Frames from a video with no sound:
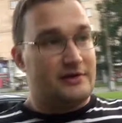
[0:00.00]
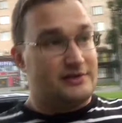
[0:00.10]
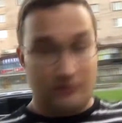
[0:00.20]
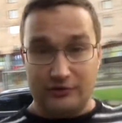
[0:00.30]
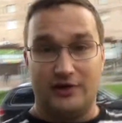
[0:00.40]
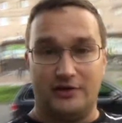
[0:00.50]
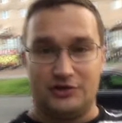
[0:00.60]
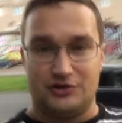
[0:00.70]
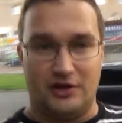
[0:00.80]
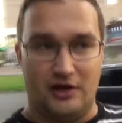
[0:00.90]
Сегодня я
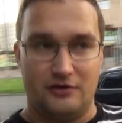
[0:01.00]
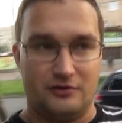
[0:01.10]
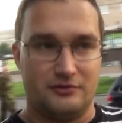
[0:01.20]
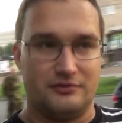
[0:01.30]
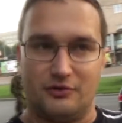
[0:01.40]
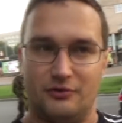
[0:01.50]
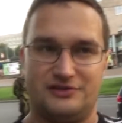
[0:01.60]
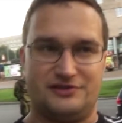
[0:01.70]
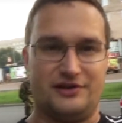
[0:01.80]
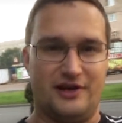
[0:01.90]
начинаю такой
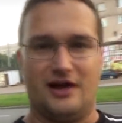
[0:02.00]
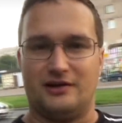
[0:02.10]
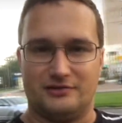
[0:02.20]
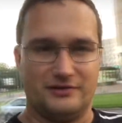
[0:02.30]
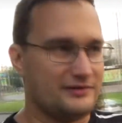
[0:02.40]
сериал.